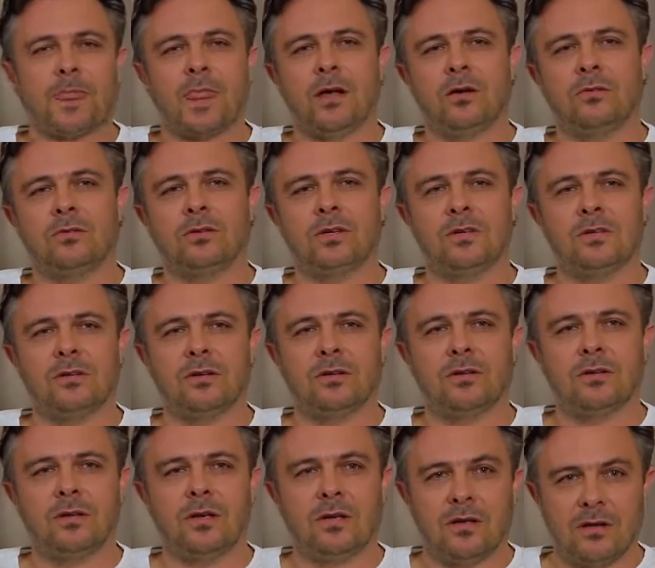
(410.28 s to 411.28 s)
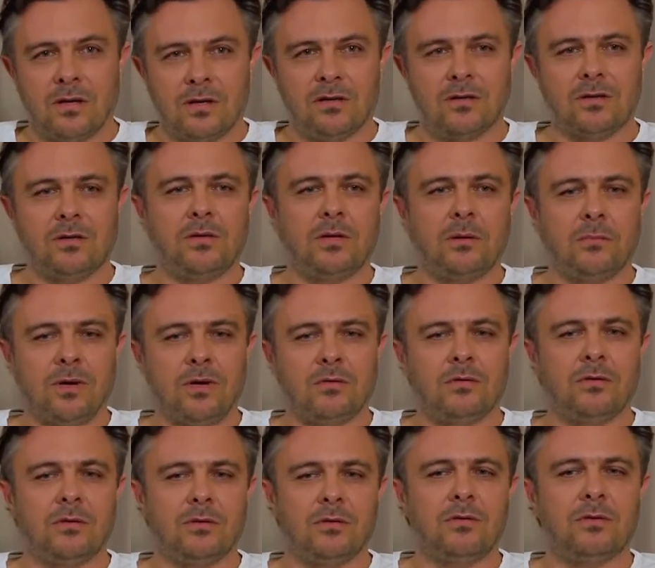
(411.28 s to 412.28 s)
od tej strony, a, on
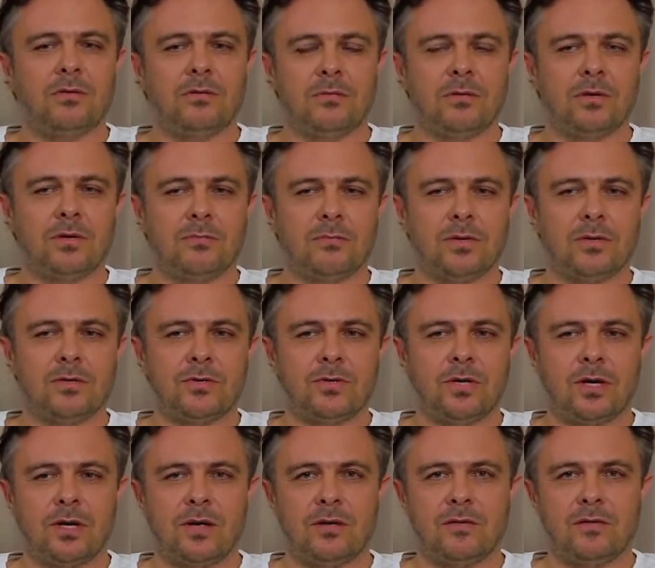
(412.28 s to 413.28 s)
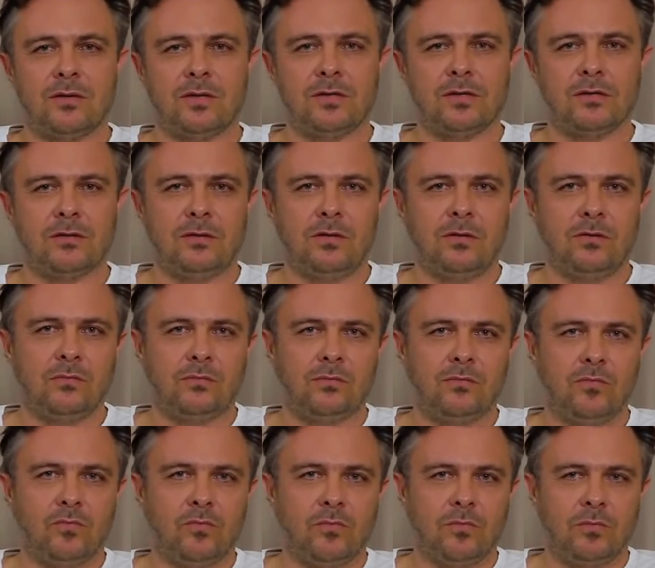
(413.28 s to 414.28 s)
naprawdę no, bardzo, bardzo, ciekawy jest. No i
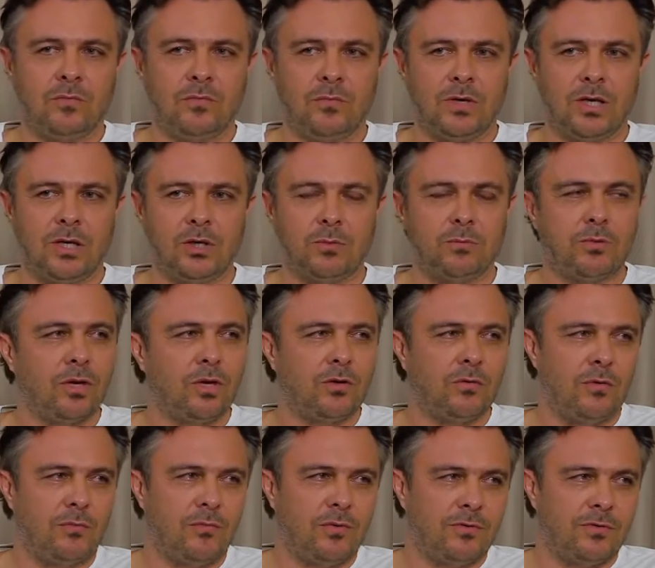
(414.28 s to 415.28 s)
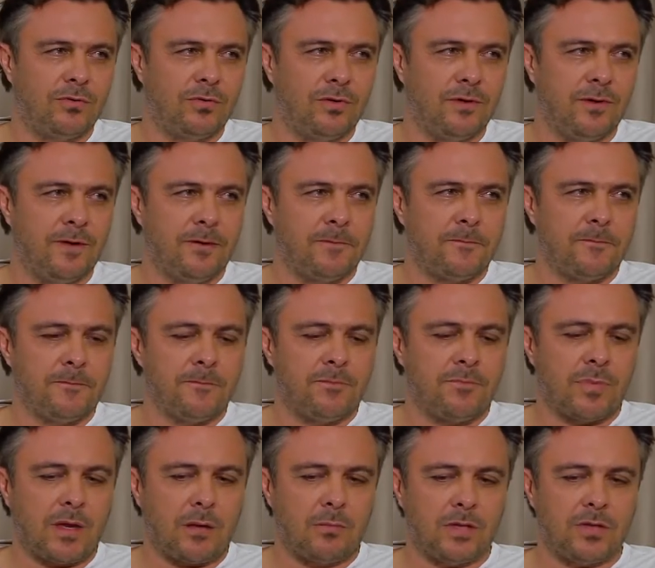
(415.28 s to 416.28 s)
ma jakiś projekt filmowy,
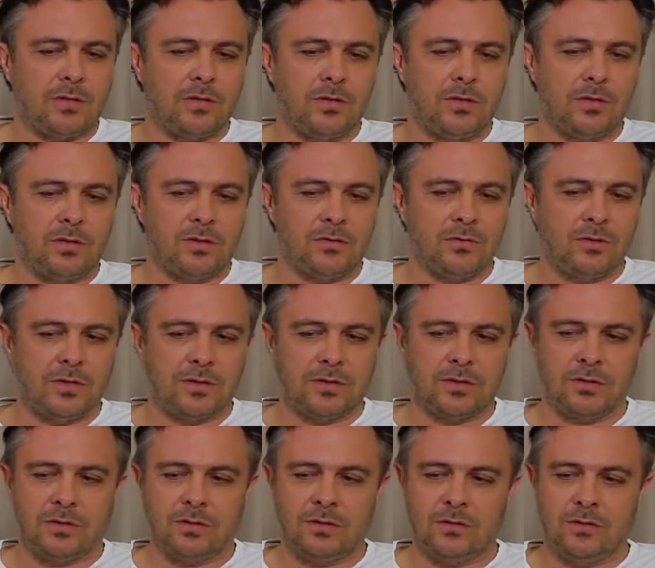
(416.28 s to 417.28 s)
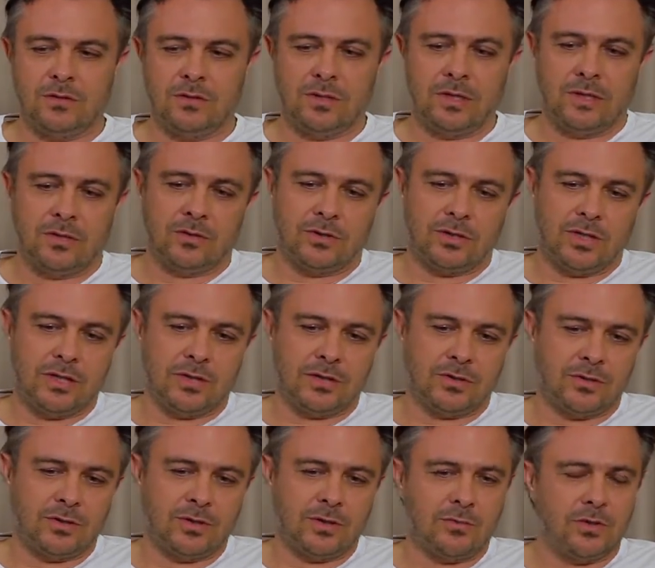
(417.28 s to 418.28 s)
mhm. bardzo interesujący i jakoś tak
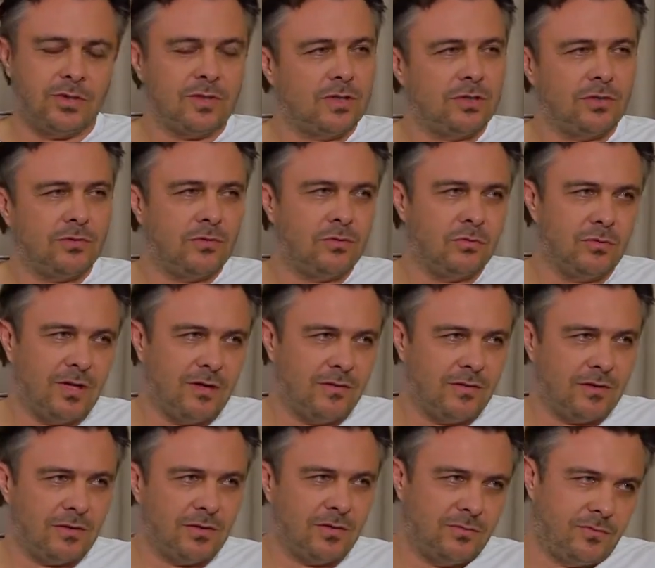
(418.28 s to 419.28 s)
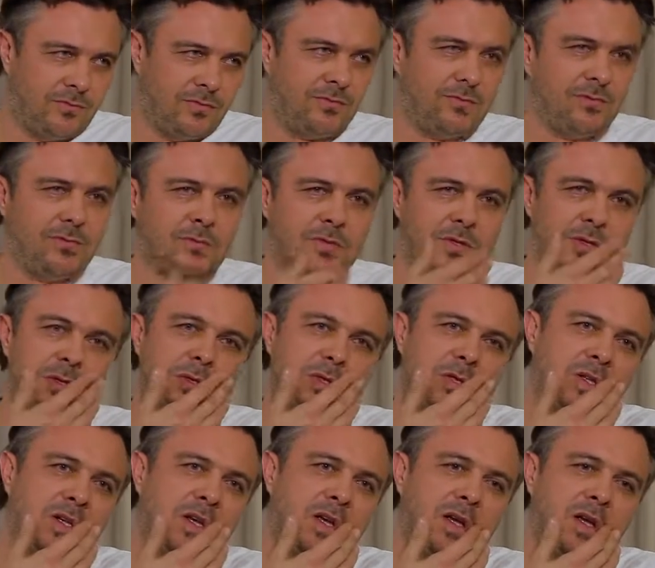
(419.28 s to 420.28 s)
coś nam się zaczęło udawać w, w tym sensie,
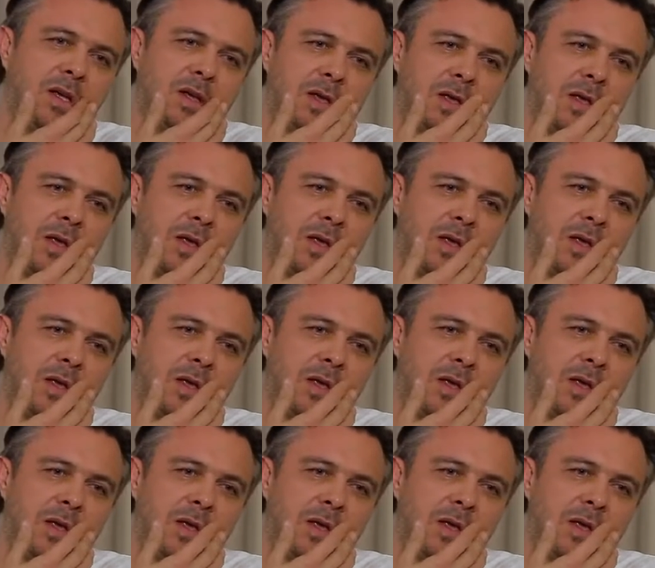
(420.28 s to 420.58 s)
że ja